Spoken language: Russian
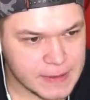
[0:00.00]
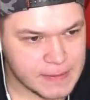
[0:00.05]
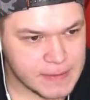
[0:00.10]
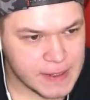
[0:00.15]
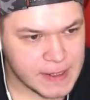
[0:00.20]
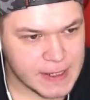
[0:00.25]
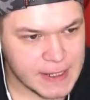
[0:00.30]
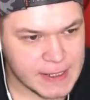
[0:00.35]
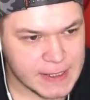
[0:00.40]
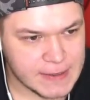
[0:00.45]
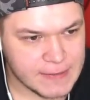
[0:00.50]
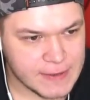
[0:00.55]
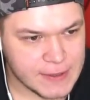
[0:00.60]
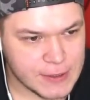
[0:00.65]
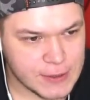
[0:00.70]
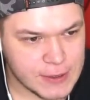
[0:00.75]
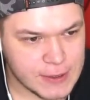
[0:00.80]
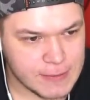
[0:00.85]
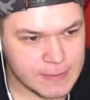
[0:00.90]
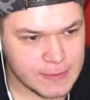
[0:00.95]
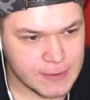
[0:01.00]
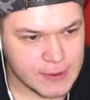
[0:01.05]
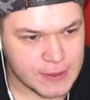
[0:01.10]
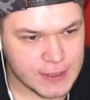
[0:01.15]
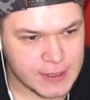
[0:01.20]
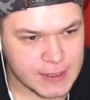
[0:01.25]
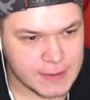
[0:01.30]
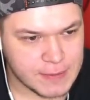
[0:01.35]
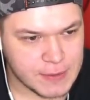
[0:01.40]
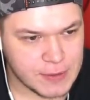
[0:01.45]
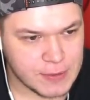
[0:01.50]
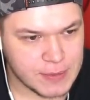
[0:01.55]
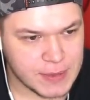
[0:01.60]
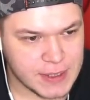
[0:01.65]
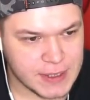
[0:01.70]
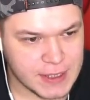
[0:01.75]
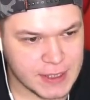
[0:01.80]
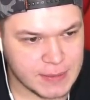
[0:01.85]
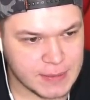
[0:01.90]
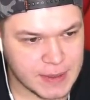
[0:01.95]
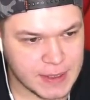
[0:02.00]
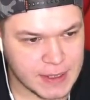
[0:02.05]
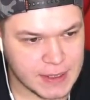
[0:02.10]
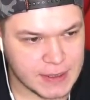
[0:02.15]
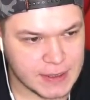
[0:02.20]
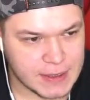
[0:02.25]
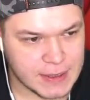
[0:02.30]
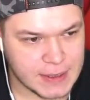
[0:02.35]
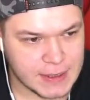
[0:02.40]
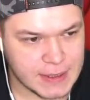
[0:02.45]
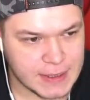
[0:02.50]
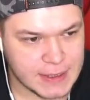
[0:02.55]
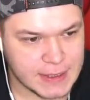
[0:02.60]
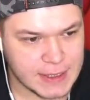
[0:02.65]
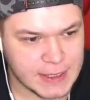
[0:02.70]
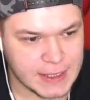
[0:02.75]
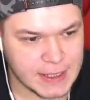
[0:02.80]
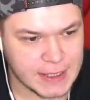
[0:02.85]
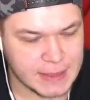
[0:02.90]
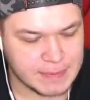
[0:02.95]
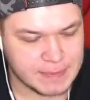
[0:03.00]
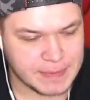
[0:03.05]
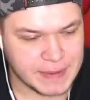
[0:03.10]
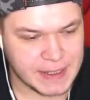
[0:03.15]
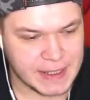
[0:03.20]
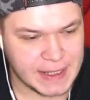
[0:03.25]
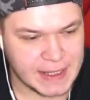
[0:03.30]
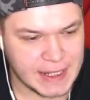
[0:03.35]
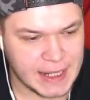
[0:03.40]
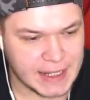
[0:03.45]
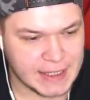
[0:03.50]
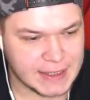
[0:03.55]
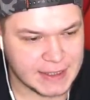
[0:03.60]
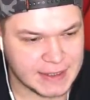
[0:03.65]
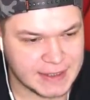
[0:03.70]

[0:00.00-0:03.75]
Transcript: Показывай, что ты можешь, люмбочка моя. Ай, блядь.